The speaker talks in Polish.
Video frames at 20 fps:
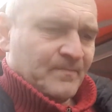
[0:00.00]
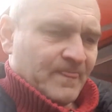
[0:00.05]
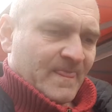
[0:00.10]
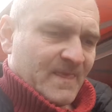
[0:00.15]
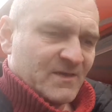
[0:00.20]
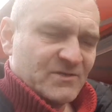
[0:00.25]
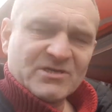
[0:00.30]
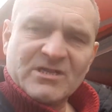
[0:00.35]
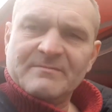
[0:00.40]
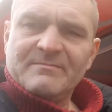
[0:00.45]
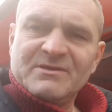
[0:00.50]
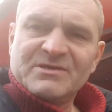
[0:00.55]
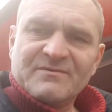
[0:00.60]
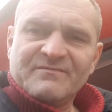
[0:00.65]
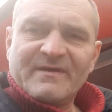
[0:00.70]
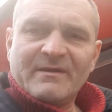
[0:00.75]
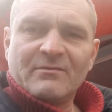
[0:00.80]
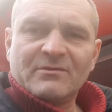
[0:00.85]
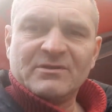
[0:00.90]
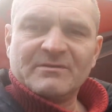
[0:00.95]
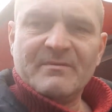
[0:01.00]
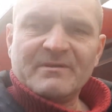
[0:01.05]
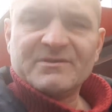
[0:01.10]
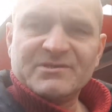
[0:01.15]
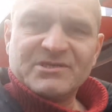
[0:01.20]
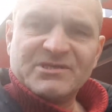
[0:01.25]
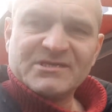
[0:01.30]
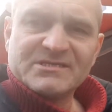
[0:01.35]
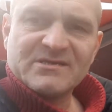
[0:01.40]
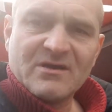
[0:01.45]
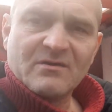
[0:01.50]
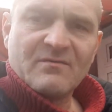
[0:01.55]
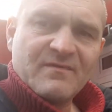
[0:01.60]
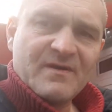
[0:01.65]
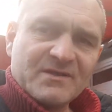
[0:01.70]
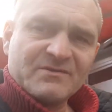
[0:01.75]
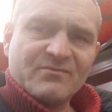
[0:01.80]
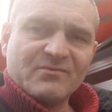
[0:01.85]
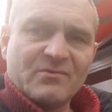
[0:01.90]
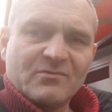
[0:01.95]
jeżeli będzie biało, nie ma gdzie się
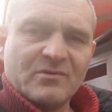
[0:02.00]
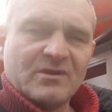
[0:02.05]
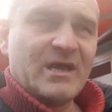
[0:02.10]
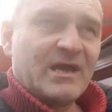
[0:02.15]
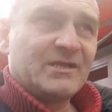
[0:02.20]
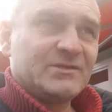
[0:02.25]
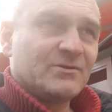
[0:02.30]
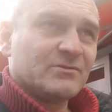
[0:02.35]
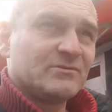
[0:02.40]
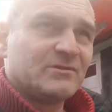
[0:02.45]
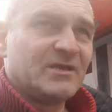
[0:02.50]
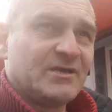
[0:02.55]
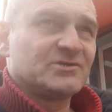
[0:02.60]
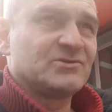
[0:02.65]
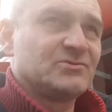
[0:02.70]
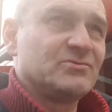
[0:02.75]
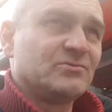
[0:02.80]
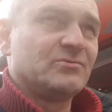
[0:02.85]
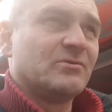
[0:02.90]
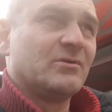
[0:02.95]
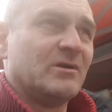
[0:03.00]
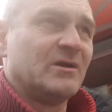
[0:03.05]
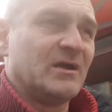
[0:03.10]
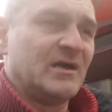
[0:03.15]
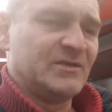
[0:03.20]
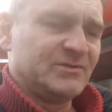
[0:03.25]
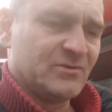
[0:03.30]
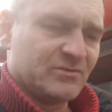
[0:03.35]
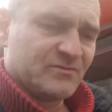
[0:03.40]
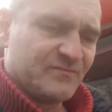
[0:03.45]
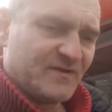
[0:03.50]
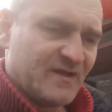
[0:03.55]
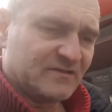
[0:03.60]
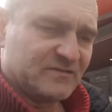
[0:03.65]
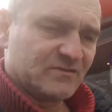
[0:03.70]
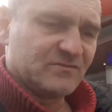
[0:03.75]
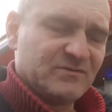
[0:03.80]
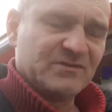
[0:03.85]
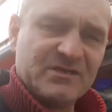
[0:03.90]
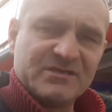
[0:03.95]
schować w ogóle, ani od deszczu, ani od
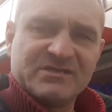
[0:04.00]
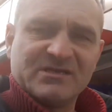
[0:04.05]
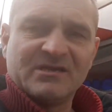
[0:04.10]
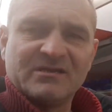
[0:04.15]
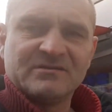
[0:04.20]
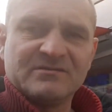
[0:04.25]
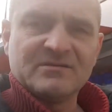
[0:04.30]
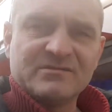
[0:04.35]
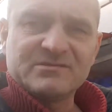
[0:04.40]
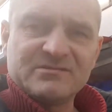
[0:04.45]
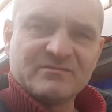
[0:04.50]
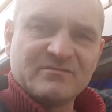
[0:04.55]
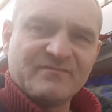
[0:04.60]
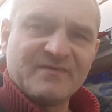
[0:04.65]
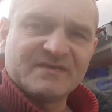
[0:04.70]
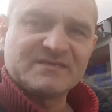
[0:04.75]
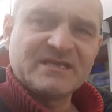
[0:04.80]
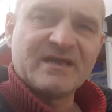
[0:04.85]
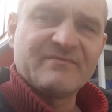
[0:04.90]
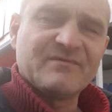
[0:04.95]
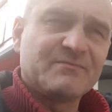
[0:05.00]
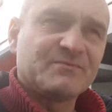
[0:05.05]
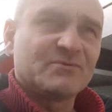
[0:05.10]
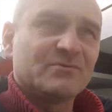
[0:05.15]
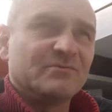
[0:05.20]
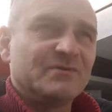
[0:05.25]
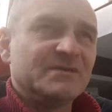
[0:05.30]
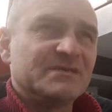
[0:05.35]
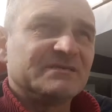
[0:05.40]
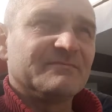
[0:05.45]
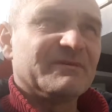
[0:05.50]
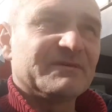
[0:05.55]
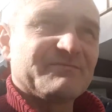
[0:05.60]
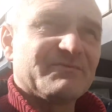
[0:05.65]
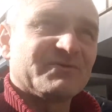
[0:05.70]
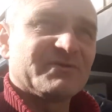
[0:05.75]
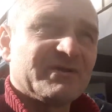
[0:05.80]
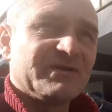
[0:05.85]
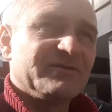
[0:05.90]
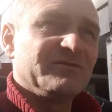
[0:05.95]
wiatru, nic. To są dwa stawy przy ulicy
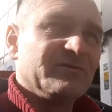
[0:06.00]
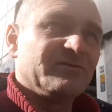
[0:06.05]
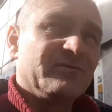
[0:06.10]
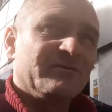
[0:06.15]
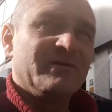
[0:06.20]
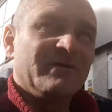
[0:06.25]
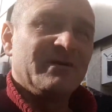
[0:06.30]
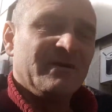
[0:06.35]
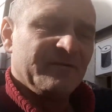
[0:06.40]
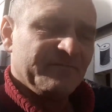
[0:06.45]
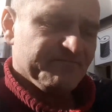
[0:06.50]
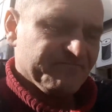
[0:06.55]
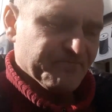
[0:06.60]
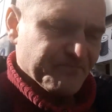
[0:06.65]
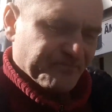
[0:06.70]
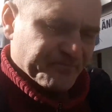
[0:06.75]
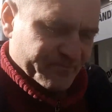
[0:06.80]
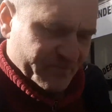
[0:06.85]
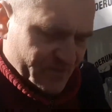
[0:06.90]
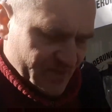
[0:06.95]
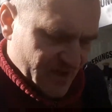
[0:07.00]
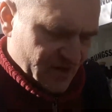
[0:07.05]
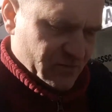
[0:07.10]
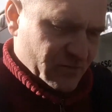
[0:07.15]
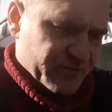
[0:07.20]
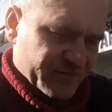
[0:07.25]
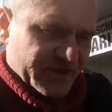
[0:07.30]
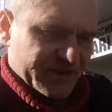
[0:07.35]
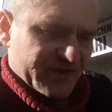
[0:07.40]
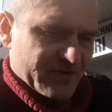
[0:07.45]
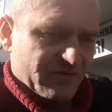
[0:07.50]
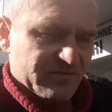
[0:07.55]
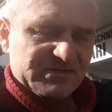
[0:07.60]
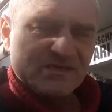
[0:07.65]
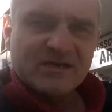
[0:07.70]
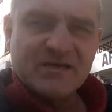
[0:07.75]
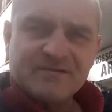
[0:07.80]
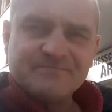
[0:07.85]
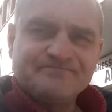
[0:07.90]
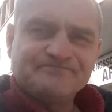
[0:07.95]
bezpośrednio na głównej
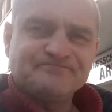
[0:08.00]
drodze.